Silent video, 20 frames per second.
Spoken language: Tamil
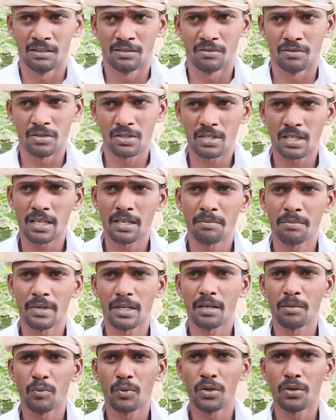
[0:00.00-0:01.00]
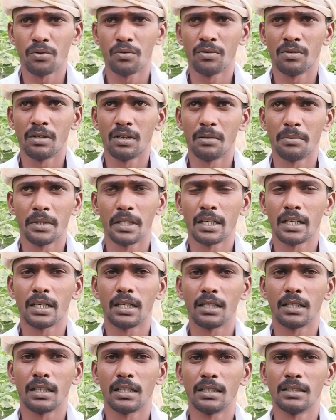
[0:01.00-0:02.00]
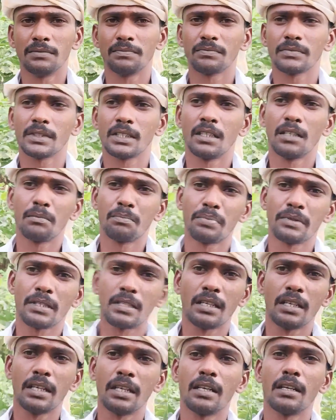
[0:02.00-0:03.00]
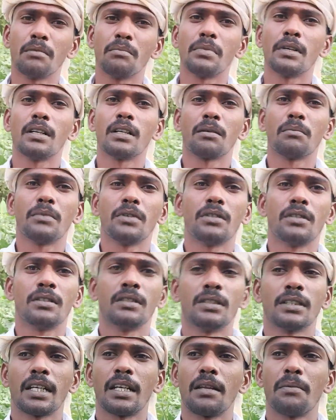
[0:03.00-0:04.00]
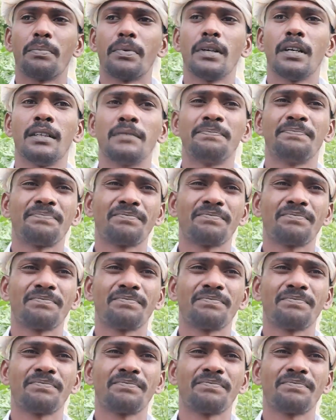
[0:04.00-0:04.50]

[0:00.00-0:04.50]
விவசாயம் பண்ண முடியும் அப்படின்னு கேட்டிருந்தாரு அப்போ சரி நண்பா நம்ம கண்டிப்பாக